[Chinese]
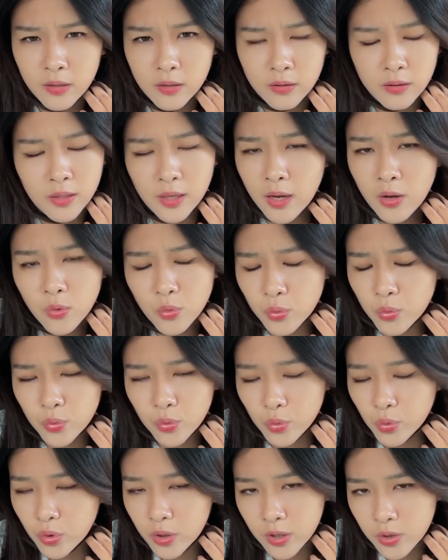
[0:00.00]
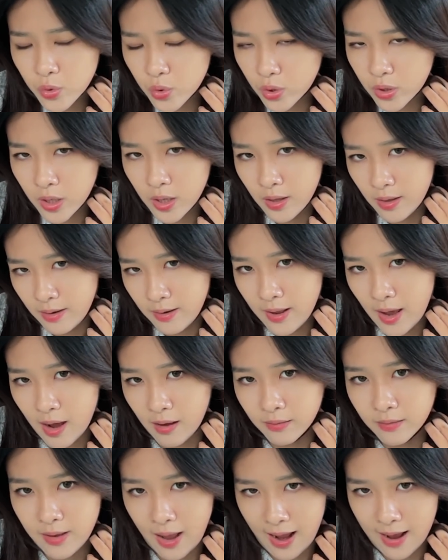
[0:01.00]
你要如何去衡
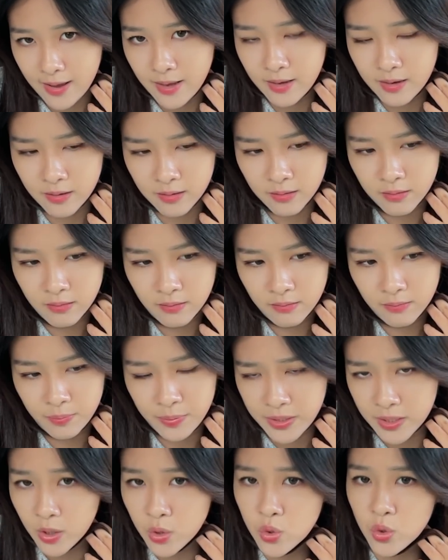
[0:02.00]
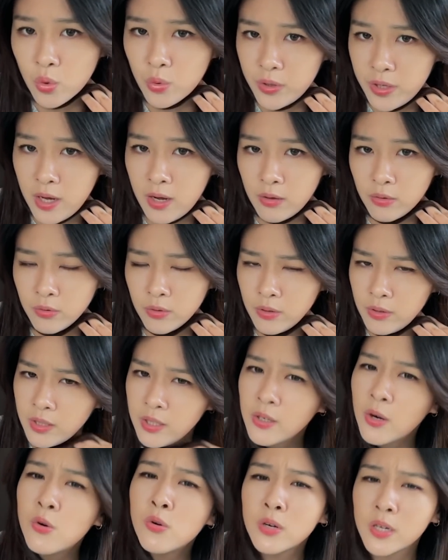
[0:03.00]
量哪一个比较重要呢？你
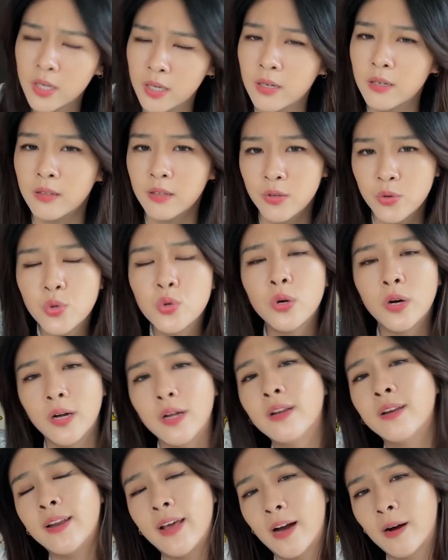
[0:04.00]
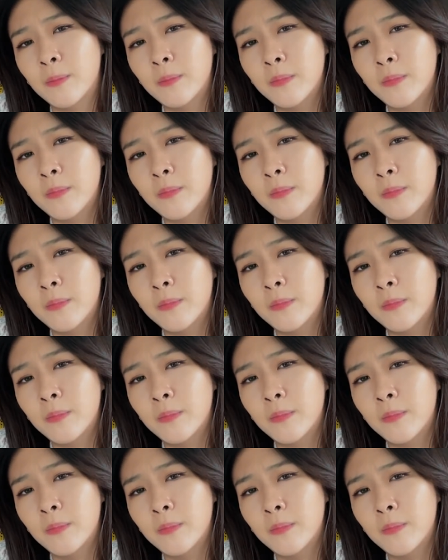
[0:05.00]
有可能去衡量